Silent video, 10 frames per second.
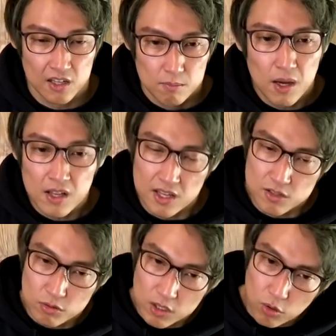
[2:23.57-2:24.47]
まだね、
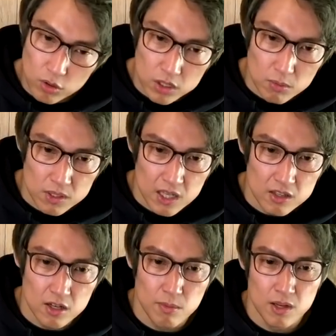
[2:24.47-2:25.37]
そんなとんでもないっ
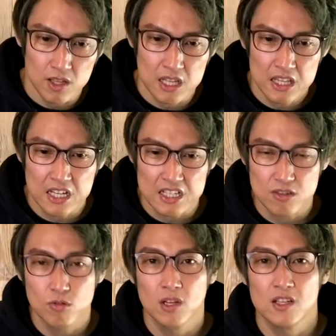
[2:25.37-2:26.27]
てレベルにはなってなさ
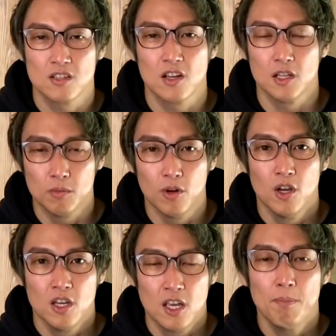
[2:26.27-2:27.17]
そうなんですけれども、
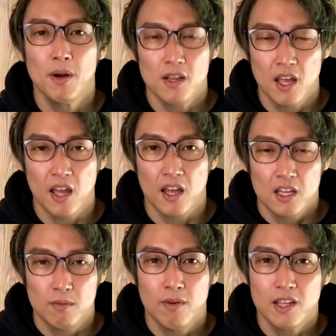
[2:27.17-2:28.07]
やっぱりね、
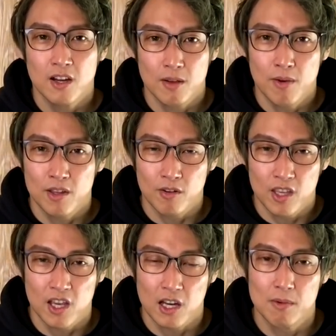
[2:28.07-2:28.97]
今までが今までの
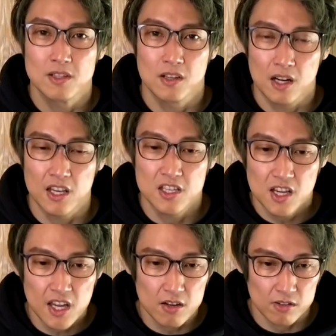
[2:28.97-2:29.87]
経緯がありますから、いち
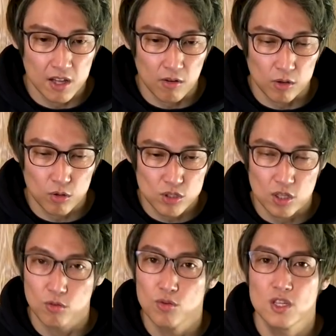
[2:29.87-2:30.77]
早くね、これ都市って
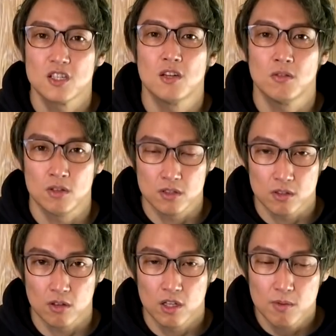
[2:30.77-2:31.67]
いうのを封鎖してるんです
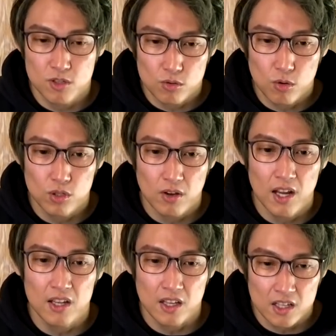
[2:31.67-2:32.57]
よ。今中国では
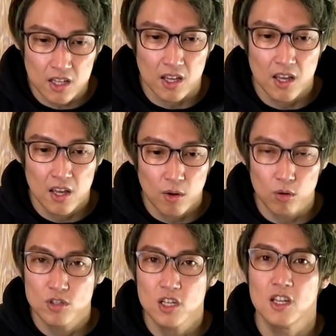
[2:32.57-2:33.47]
新たに、こ
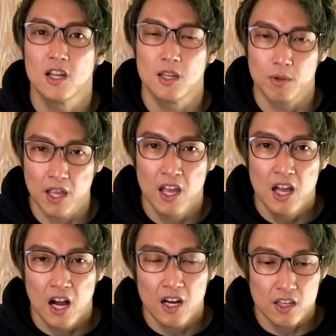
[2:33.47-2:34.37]
の時期になってもね、
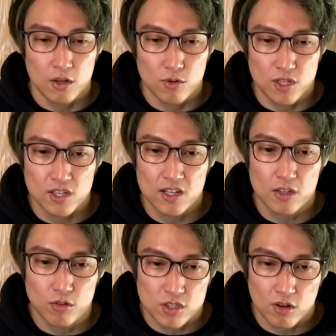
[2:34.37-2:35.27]
新たに封鎖された
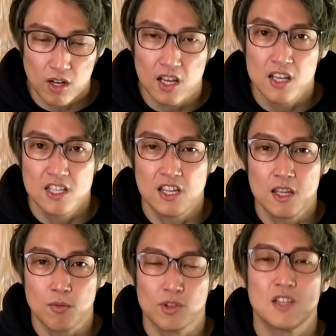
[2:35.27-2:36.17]
都市っていうのが最低
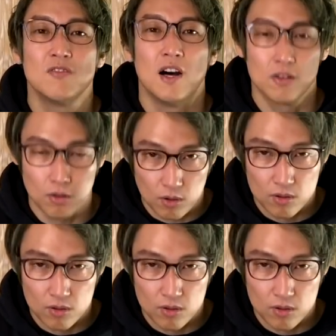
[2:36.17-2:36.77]
でも2つはあると。